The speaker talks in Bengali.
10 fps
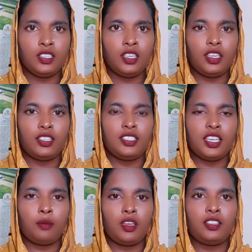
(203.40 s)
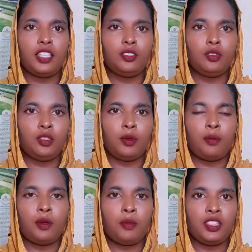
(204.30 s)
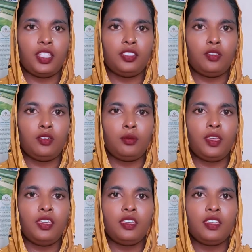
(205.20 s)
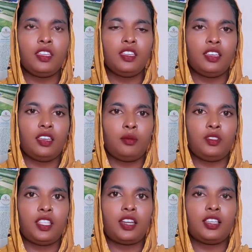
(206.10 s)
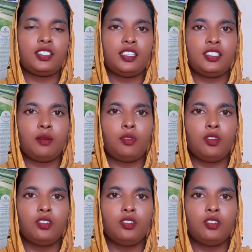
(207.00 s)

হ্যাঁ যে আমার দায়িত্ব নিবে আমার মেয়ের দায়িত্ব নিবে আমি তার কাছেই যাব